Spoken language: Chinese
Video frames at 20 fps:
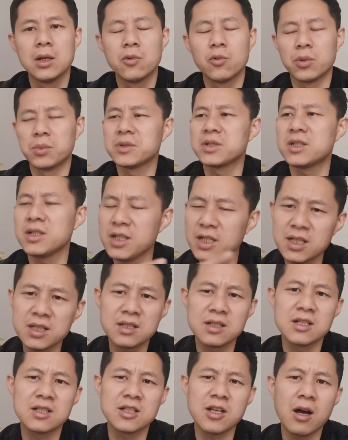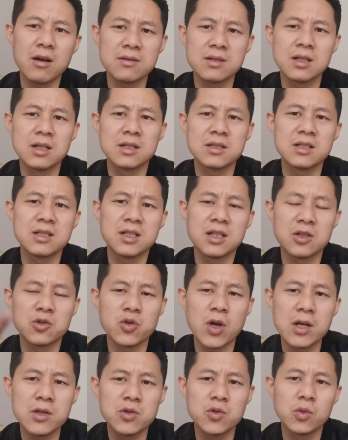我们一是丧失了自己的
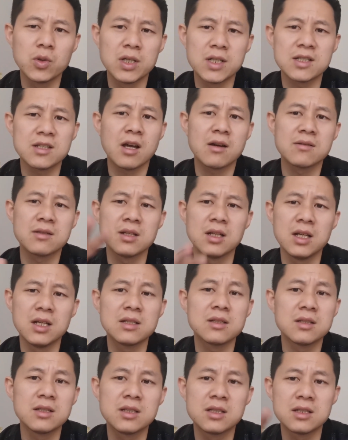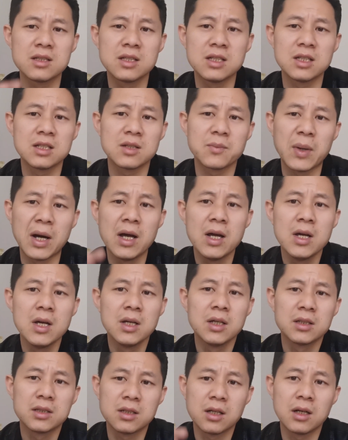专注力，丧失了自自己什么
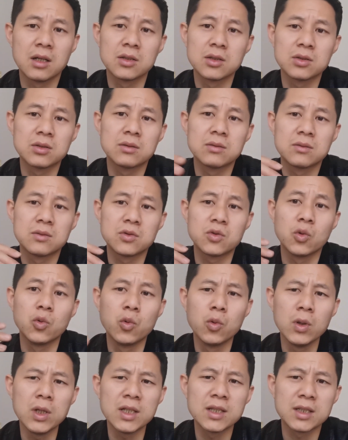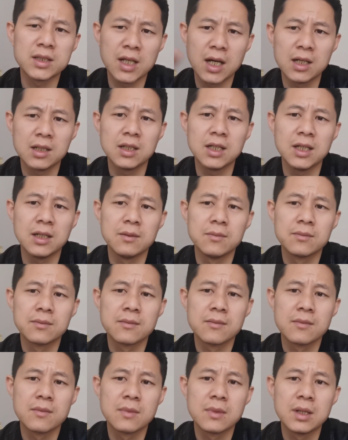的独立的能力；
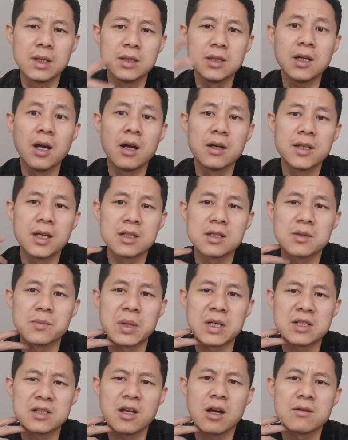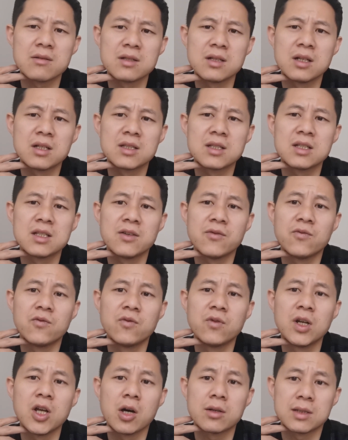第二点什么丧失了自己
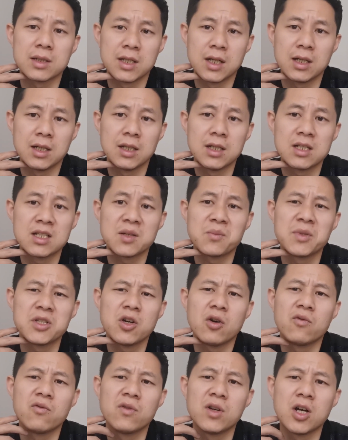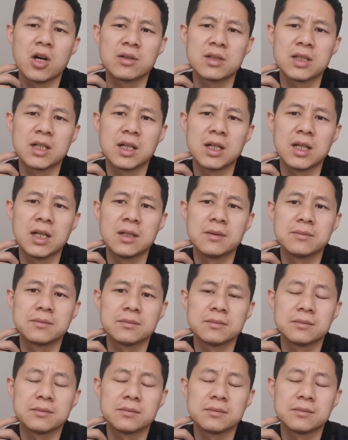无聊的能力。什么叫无聊的能力？